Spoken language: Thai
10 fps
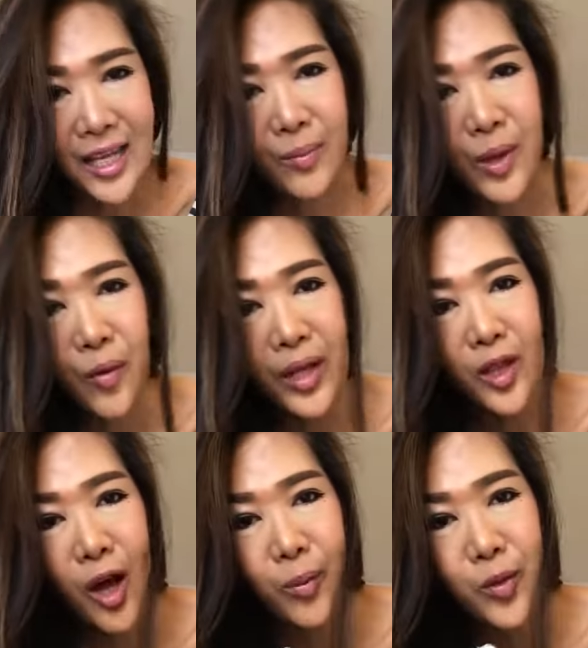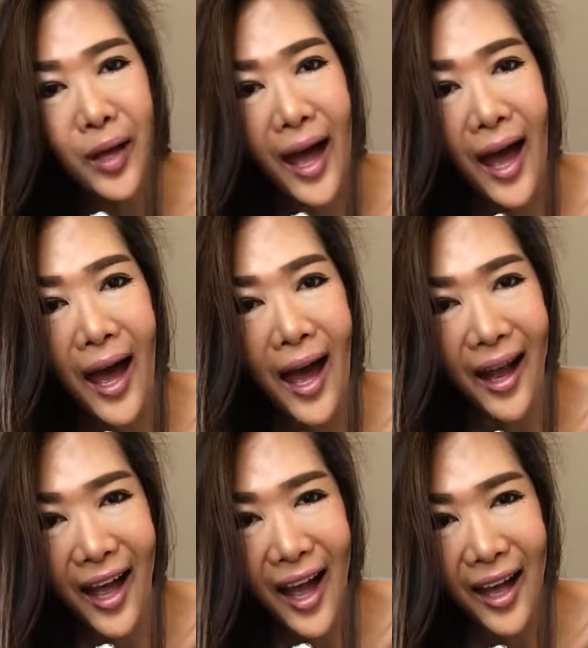นนี้มีไว้ตอบลูกค้า
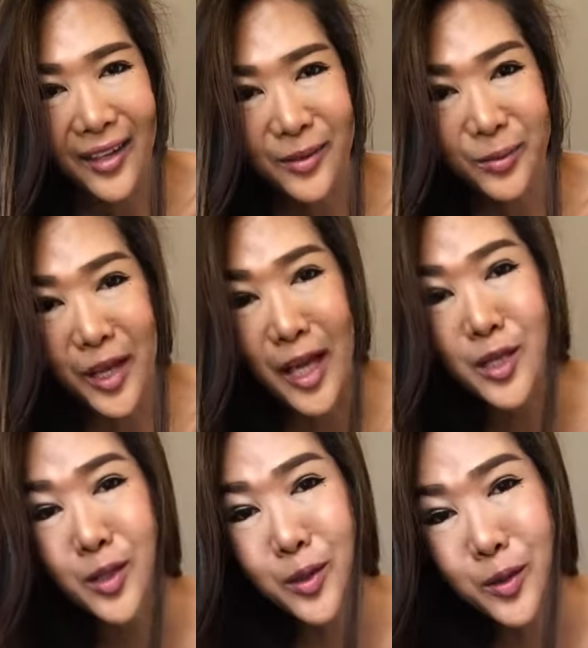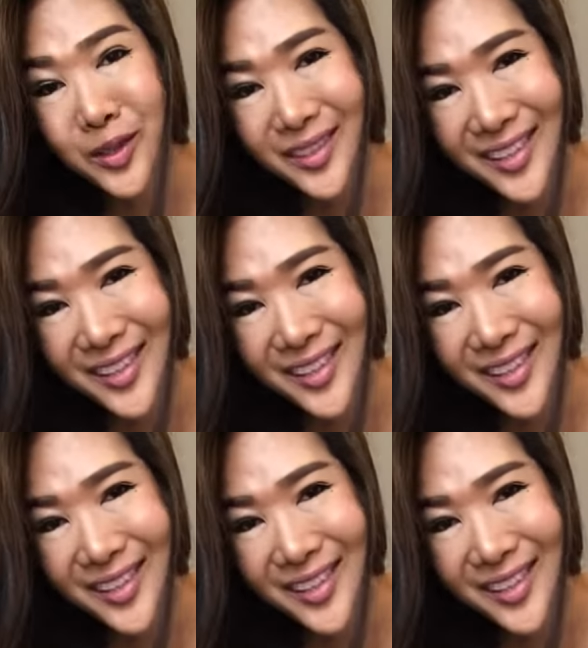ค่ะ เกสสุด